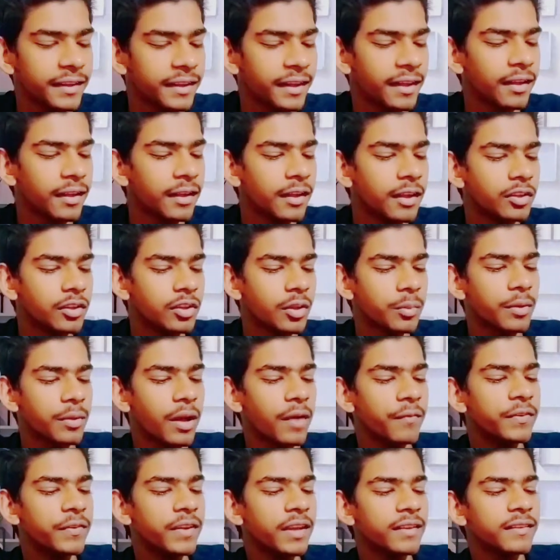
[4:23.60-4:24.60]
ठीक है तो अब
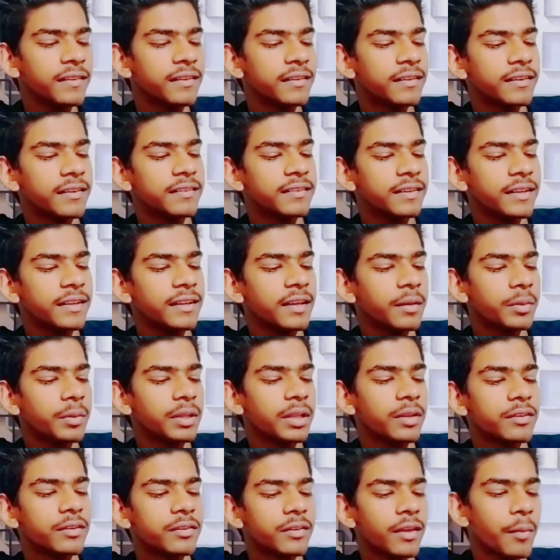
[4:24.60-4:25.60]
काफ़ी कैसे इंटरेस्टिंग है
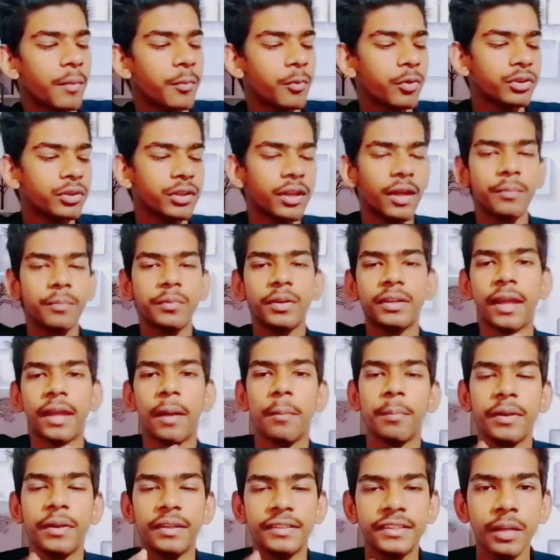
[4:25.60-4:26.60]
मतलब इससे आपको जो है अपना
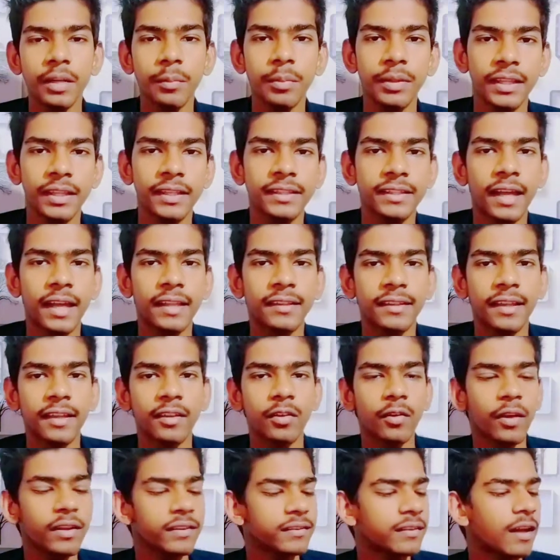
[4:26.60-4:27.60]
टेम्परेचर भी दिख जाता
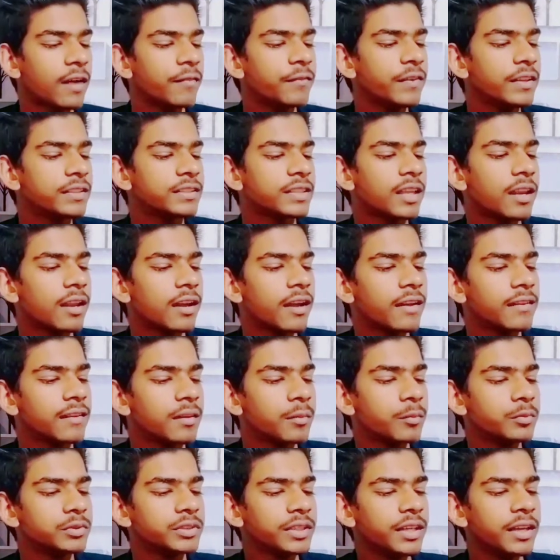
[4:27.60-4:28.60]
है तो कहीं काफ़ी अच्छा लगा
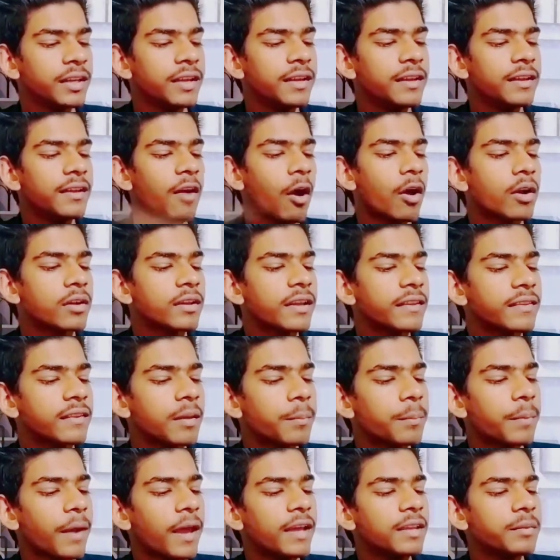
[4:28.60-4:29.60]
इसलिए मुझे और गई
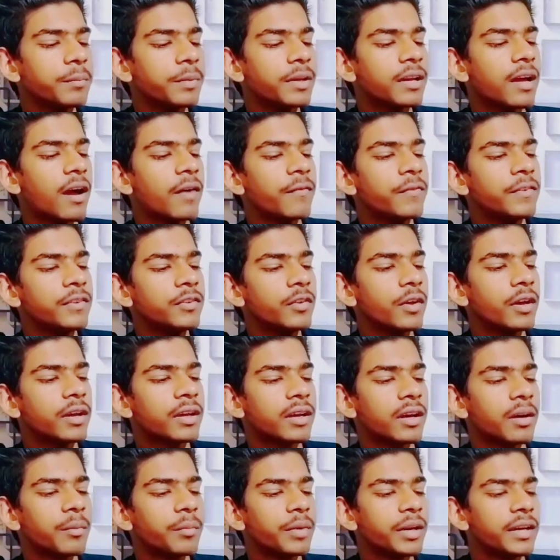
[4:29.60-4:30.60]
इसका प्राइस भी काफ़ी जो है
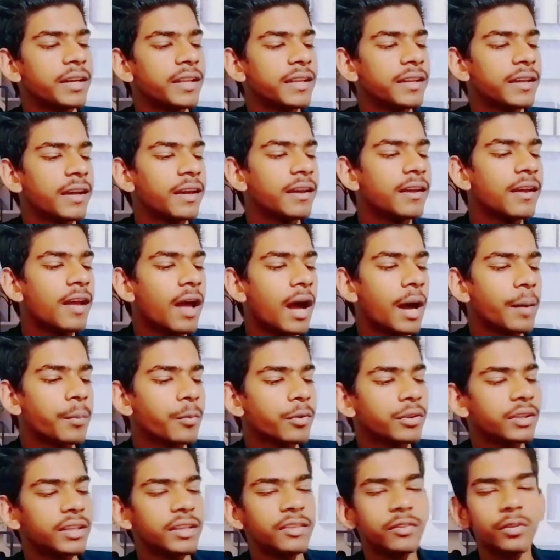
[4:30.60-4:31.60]
कम है ठीक है
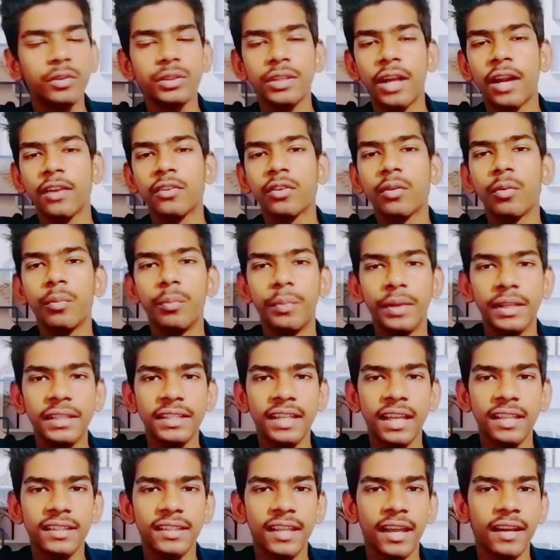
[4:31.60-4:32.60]
आपको तीन सौ चार सौ में
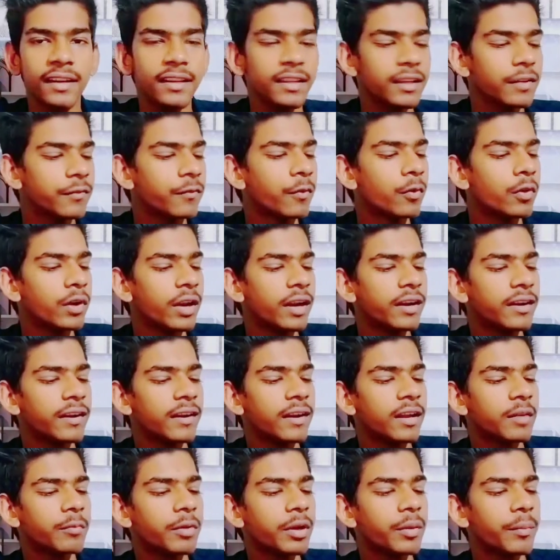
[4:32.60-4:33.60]
मिल जाता है ठीक है फोर
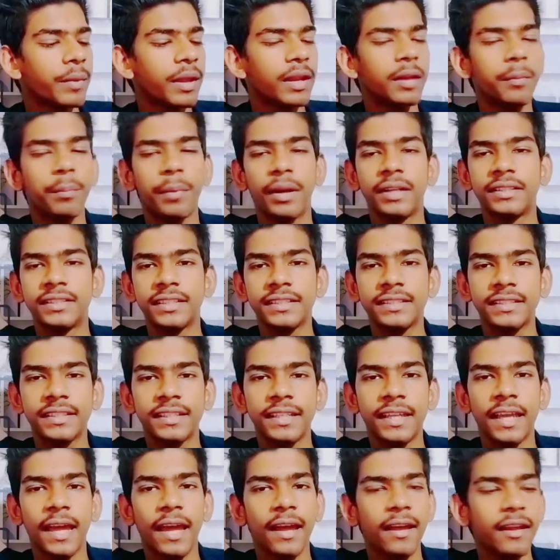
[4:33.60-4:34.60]
हंड्रेड लगभग मैंने परचेस
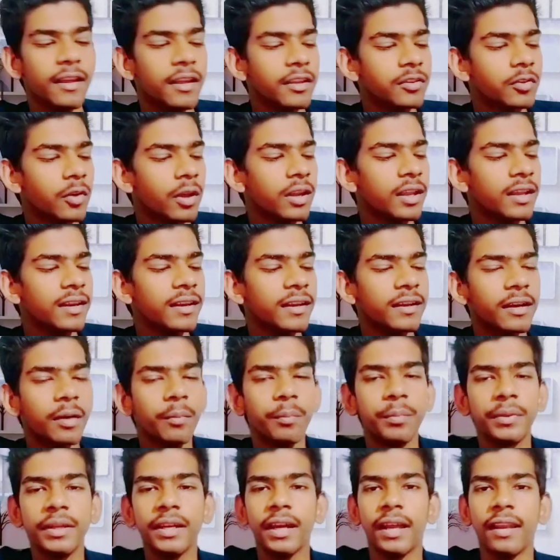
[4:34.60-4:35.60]
किया है तो अलग अलग
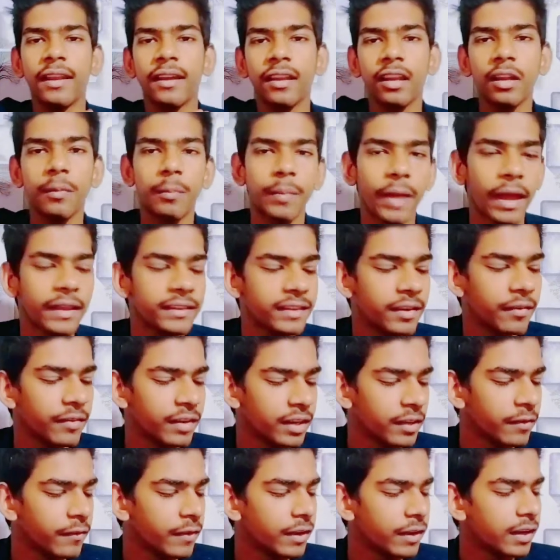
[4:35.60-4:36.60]
कंपनी का अलग अलग प्राइस
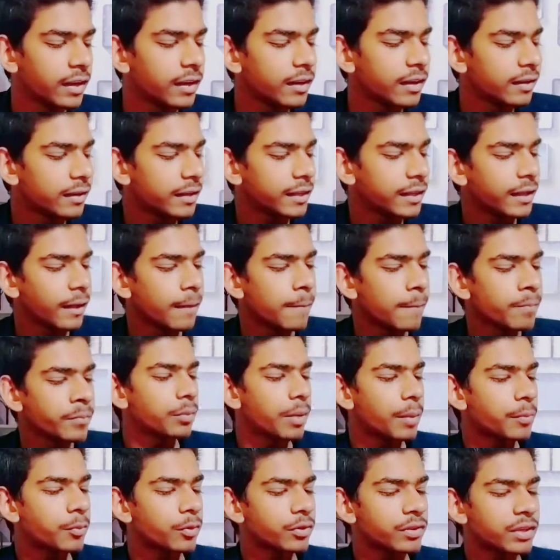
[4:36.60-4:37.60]
अवेलेबल है ठीक है
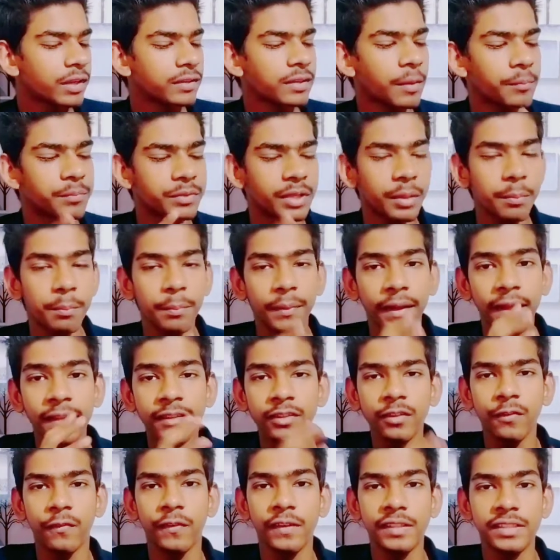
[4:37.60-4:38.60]
तो आपको इसका सबसे
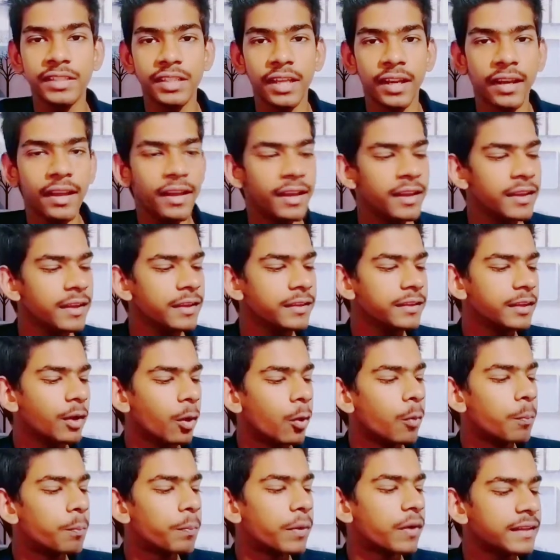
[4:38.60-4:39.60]
मेन जो फीचर है
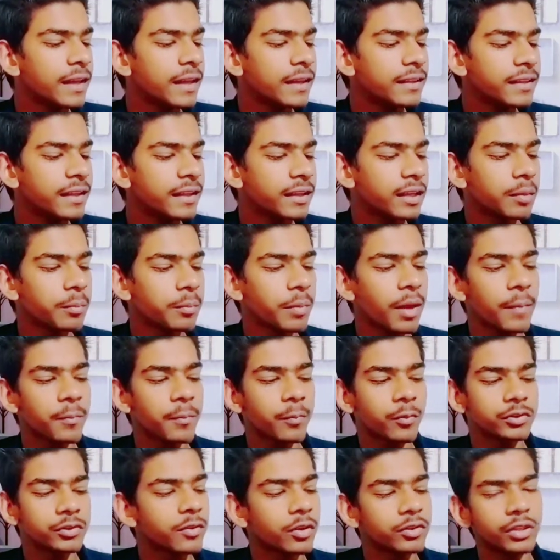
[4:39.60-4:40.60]
ये ऊपर वही देख कि मैं
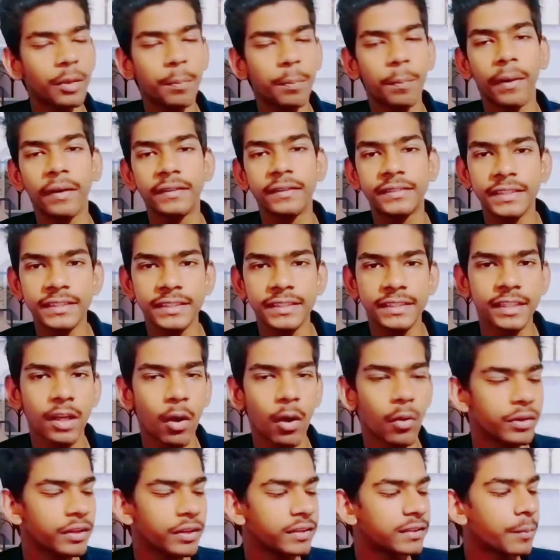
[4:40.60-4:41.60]
आपको जो है जो परचेस हाँ।
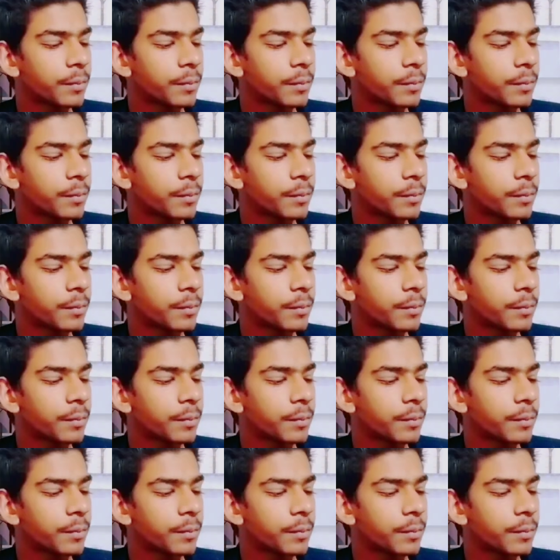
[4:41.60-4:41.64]
किया हूँ ठीक